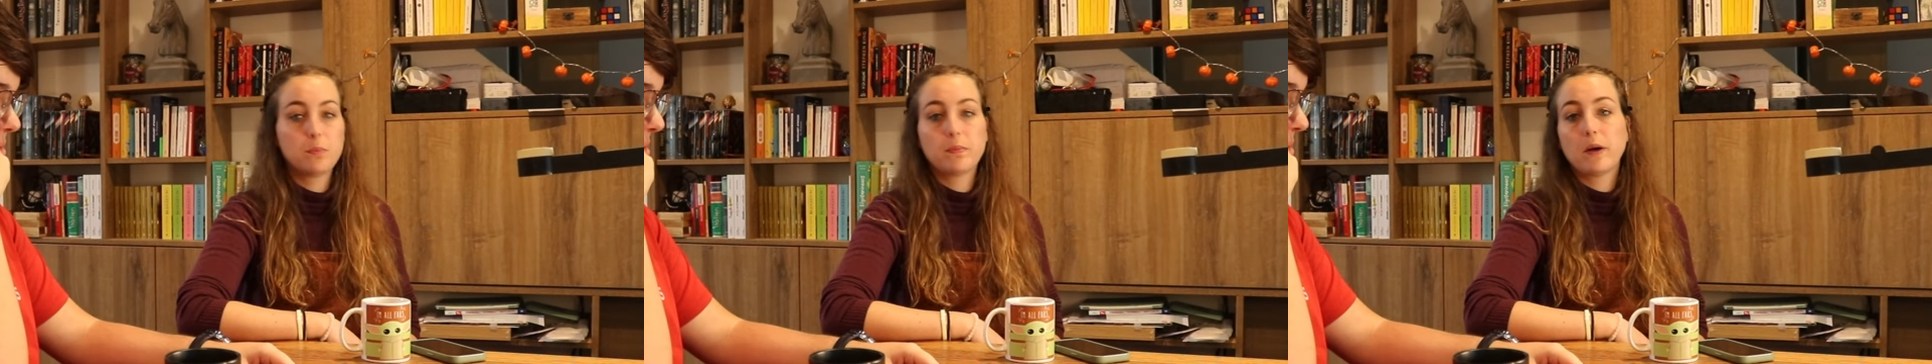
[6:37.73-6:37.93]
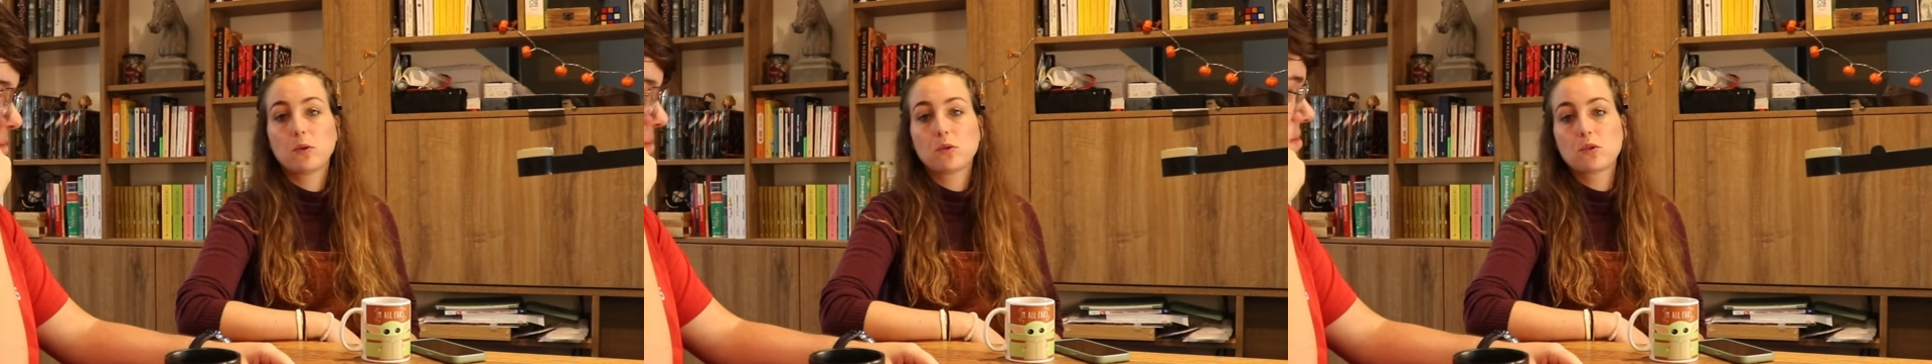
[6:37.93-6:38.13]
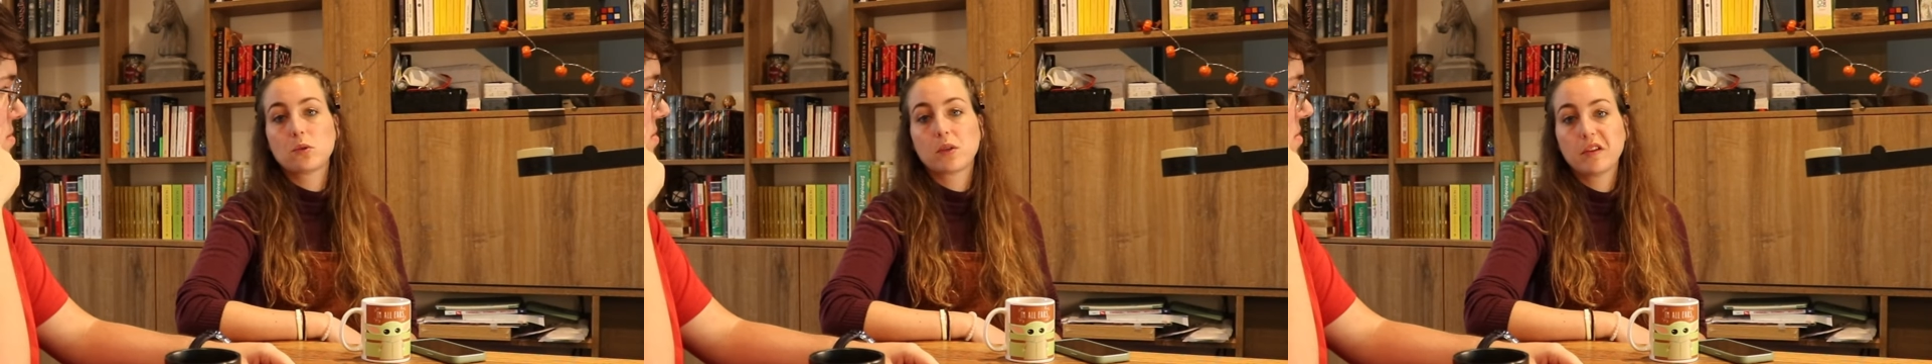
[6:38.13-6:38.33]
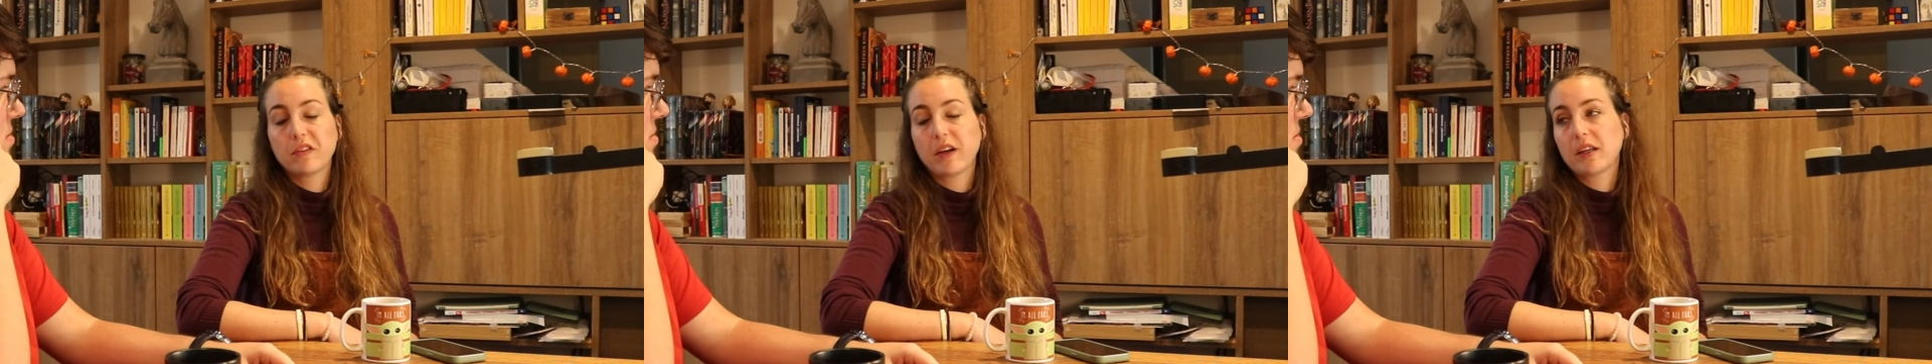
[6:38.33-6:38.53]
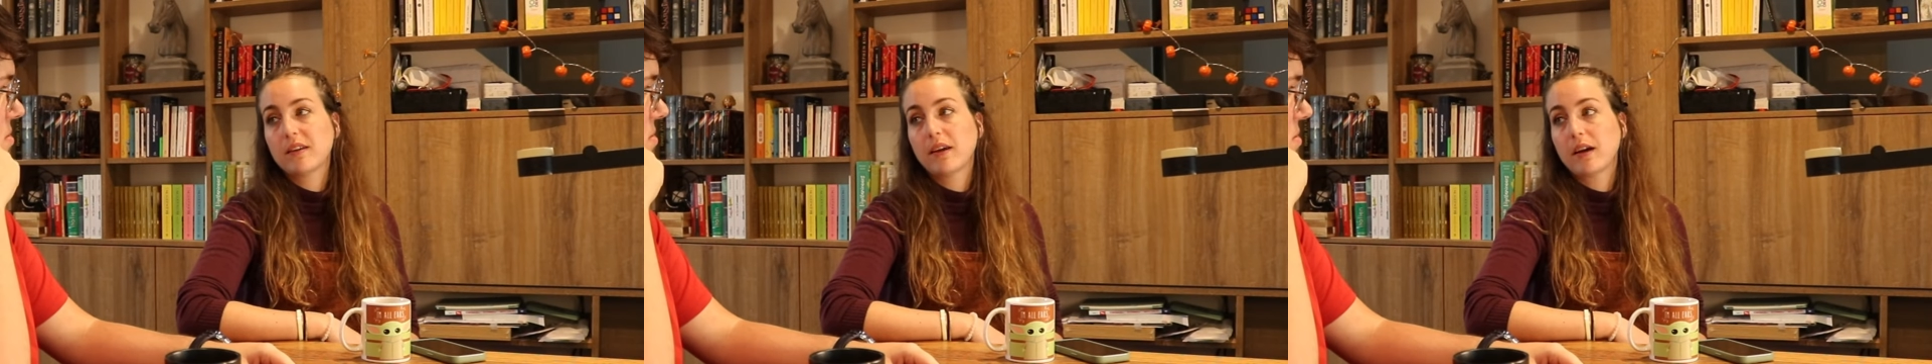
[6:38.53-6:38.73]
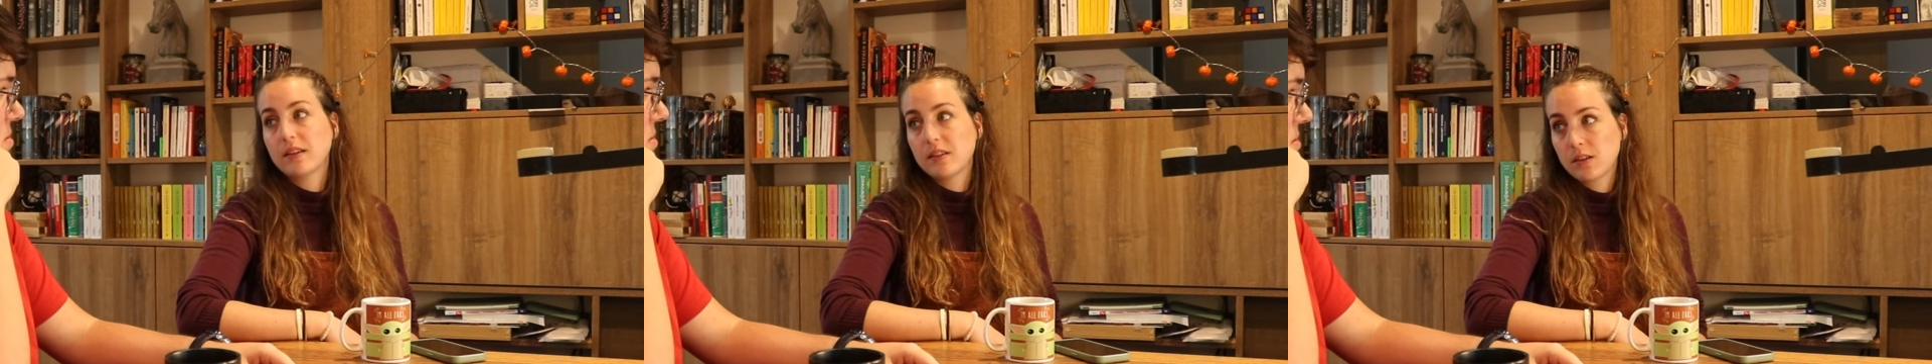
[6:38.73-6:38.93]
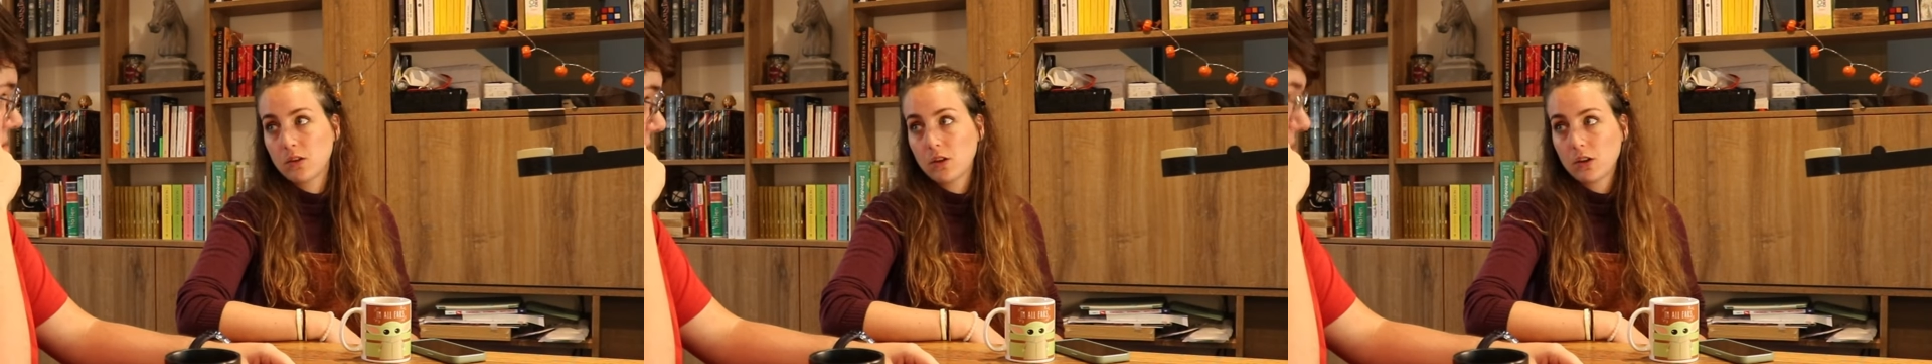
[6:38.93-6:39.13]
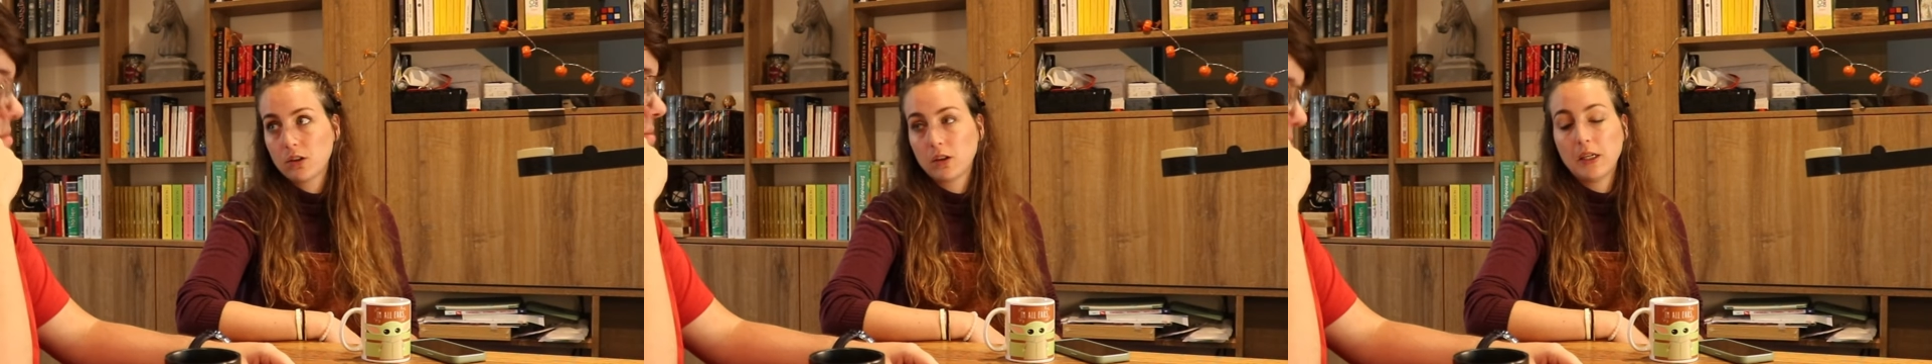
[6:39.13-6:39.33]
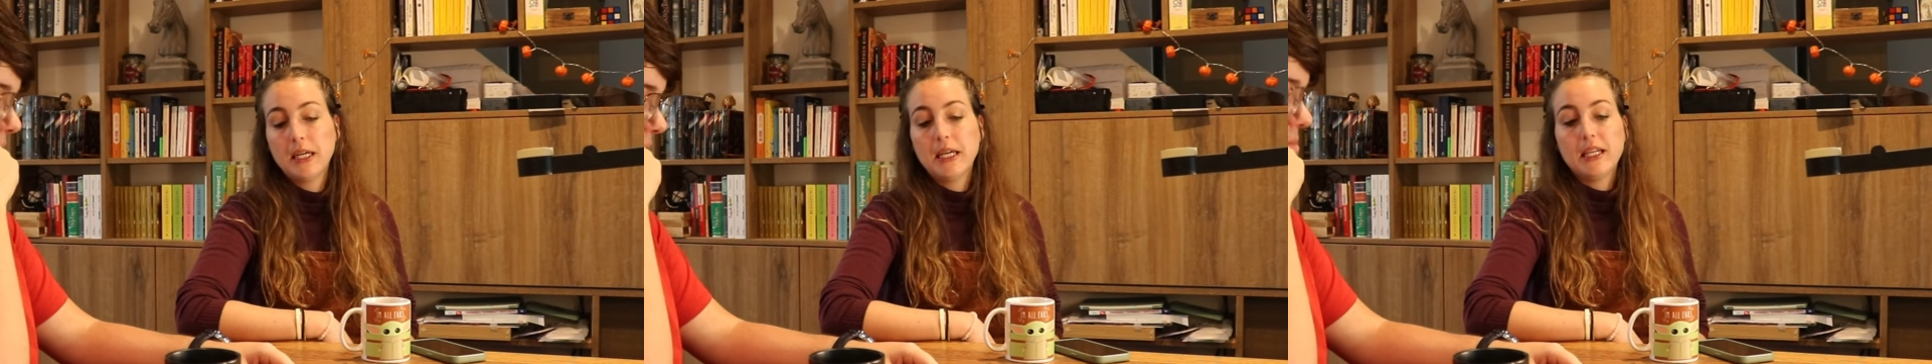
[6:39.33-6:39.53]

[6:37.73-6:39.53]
de parents sont réfractaires à TikTok.